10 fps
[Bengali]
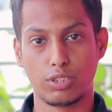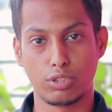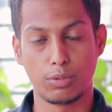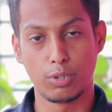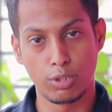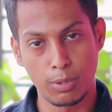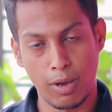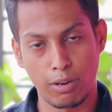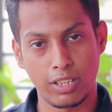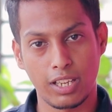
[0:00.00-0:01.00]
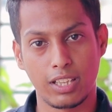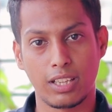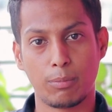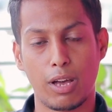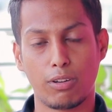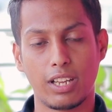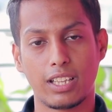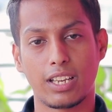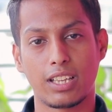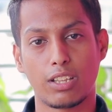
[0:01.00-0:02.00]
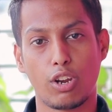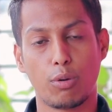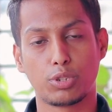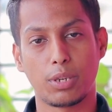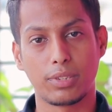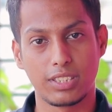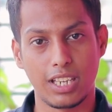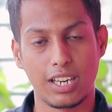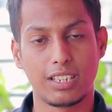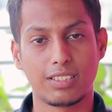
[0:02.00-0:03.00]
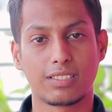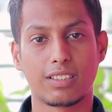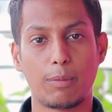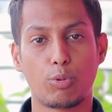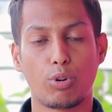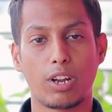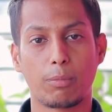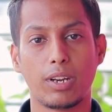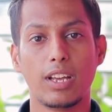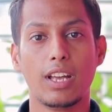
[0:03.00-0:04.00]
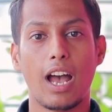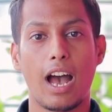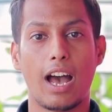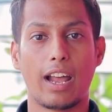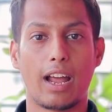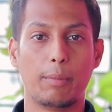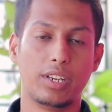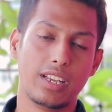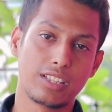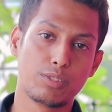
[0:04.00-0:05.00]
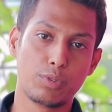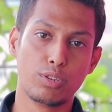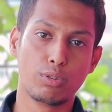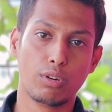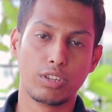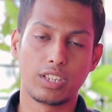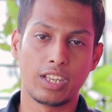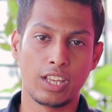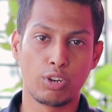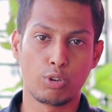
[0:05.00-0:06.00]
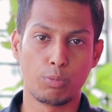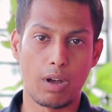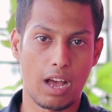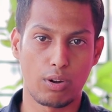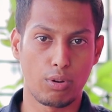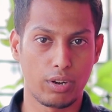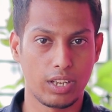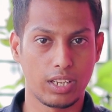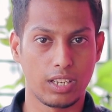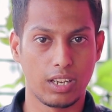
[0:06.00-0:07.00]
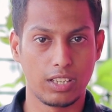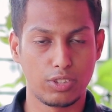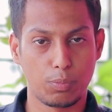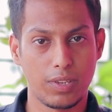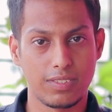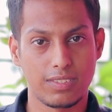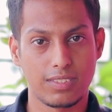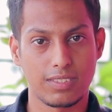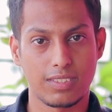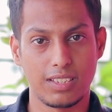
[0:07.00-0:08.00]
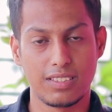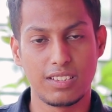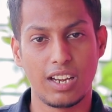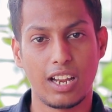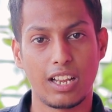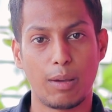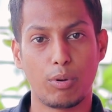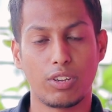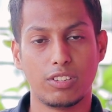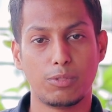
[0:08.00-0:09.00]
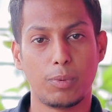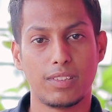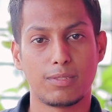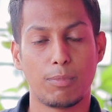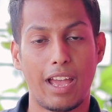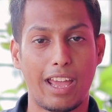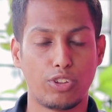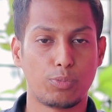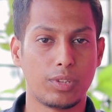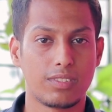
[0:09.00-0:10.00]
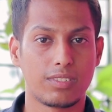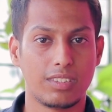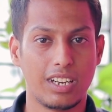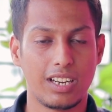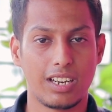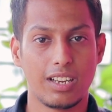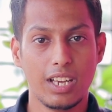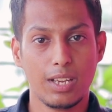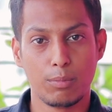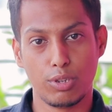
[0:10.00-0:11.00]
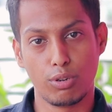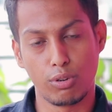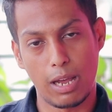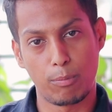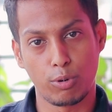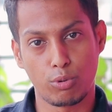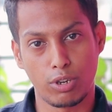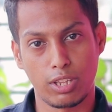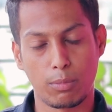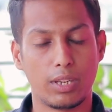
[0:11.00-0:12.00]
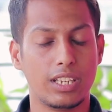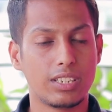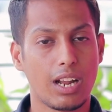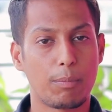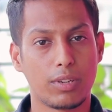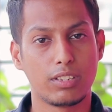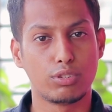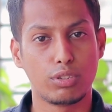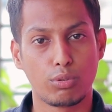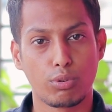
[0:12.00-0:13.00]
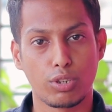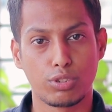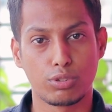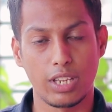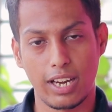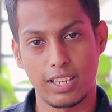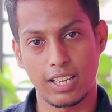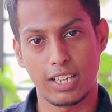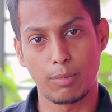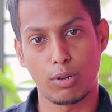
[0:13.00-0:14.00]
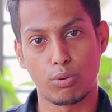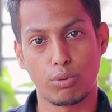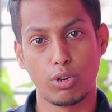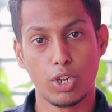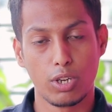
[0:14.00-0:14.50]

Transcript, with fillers: যদি ভিডিওটি ভালো থাকে ভালো লেগে থাকে তাহলে অবশ্যই আমাদের চ্যানেলটি সাবস্ক্রাইব করে রাখবেন আর আমি নেক্সট ভিডিওগুলোতে এরকম আরও অনেক স্পেস ইঞ্জিনিয়ারিং এবং স্পেস বা অ্যারোস্পেস রিলেটেড ভিডিওগুলো আপলোড করে থাকবো এছাড়া আপনাদের যদি কোনো কিছু জানার থাকে বা কোনো